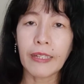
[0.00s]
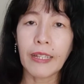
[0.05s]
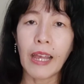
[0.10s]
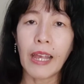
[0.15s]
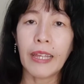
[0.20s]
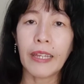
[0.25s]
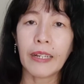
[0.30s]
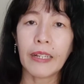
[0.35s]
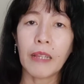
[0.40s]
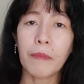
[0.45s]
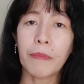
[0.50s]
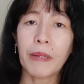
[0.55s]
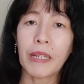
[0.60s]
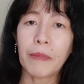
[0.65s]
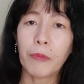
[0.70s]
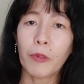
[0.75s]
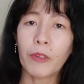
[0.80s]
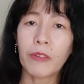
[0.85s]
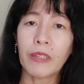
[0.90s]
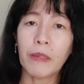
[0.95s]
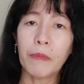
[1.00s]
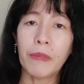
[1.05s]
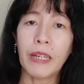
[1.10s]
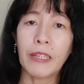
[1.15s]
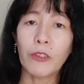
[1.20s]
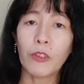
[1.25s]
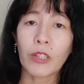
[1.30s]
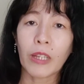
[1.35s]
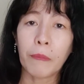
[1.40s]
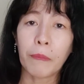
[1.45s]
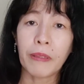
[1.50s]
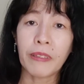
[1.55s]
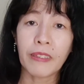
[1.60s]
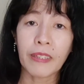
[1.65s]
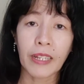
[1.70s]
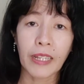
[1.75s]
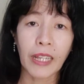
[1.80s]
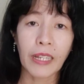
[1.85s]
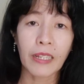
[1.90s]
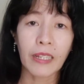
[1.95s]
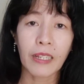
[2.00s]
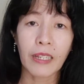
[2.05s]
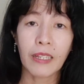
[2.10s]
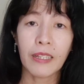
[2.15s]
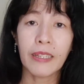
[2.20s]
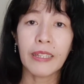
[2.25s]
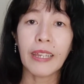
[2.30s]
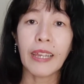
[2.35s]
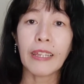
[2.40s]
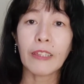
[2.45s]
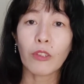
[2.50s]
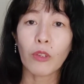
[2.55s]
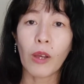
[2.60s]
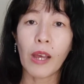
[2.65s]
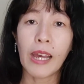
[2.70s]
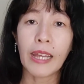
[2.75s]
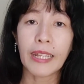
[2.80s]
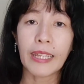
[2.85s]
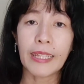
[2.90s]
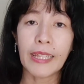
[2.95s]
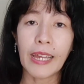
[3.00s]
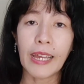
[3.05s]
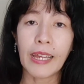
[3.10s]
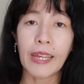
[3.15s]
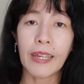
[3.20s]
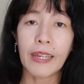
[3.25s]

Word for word: akhirnya para polisi melanjutkan pencarian di esok harinya.